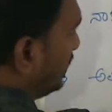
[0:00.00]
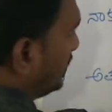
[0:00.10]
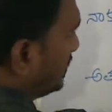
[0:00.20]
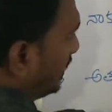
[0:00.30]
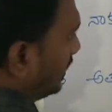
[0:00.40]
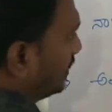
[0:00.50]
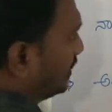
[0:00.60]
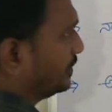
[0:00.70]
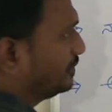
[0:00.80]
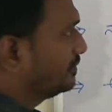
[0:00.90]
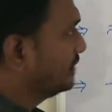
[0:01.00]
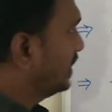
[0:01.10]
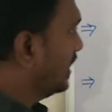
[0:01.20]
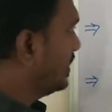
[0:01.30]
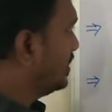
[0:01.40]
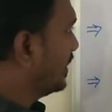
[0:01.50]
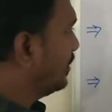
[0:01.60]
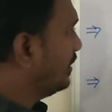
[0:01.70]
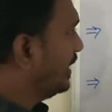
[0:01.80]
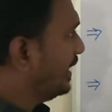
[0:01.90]
ఇది జరగలేదు ఇది
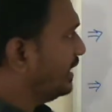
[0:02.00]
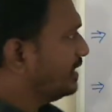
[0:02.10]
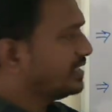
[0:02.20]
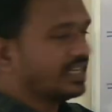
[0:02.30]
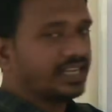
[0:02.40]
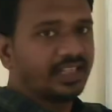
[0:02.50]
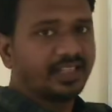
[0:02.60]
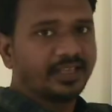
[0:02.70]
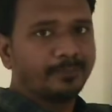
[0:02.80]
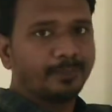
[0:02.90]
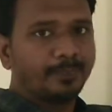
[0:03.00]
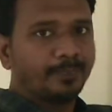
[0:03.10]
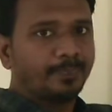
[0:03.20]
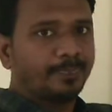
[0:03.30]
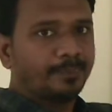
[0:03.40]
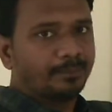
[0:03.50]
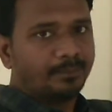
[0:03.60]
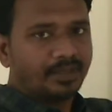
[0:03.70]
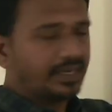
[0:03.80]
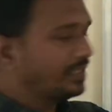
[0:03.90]
జరుగుంటే ఇది జరిగేది
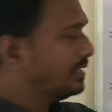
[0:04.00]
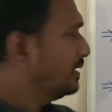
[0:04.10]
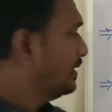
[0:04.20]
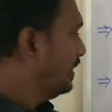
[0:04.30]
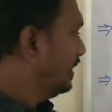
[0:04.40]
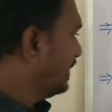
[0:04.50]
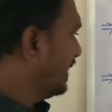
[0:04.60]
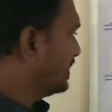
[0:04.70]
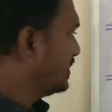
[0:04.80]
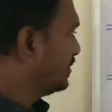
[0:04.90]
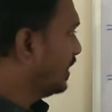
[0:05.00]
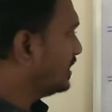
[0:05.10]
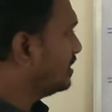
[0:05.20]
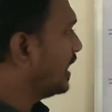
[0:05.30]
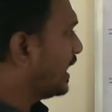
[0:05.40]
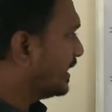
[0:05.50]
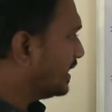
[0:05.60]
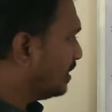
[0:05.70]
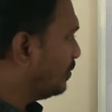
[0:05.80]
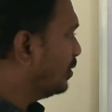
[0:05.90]
రైట్ నెక్స్ట్ అతను
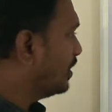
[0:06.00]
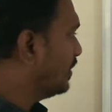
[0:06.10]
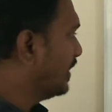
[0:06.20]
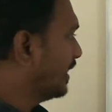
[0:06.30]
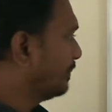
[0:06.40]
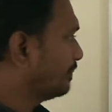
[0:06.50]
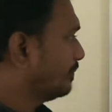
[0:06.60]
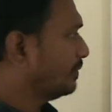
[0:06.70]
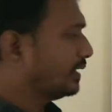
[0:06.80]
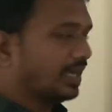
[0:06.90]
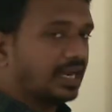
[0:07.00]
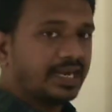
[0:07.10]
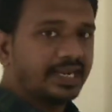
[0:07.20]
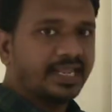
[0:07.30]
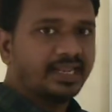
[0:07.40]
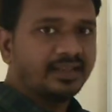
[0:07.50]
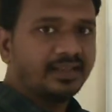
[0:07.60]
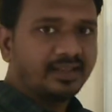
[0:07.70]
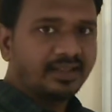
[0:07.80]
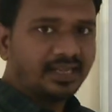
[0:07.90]
అడగకపోయి ఉంటే అంటే
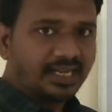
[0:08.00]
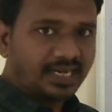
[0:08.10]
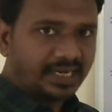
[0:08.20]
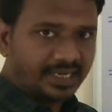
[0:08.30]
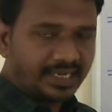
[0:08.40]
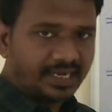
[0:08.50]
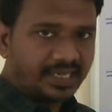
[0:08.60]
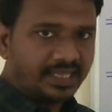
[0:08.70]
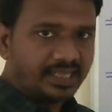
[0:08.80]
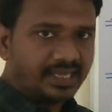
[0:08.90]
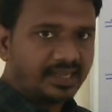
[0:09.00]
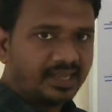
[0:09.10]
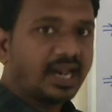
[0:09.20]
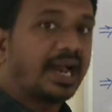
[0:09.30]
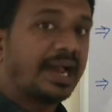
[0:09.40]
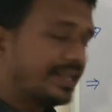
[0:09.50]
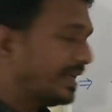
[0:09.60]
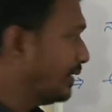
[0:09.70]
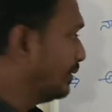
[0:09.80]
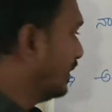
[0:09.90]
అడిగాడా లేదా
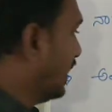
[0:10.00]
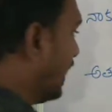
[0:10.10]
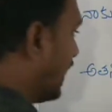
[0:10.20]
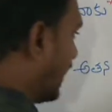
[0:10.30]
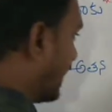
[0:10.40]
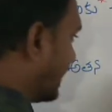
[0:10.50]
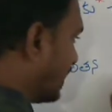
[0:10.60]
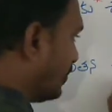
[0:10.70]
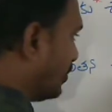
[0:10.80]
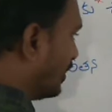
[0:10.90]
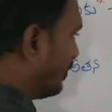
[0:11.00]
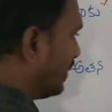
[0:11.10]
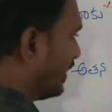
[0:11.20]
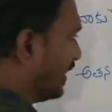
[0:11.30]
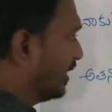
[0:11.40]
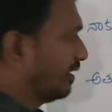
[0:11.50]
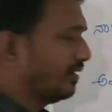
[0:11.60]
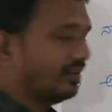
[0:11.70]
అడిగాడు అడగకపోయి ఉంటే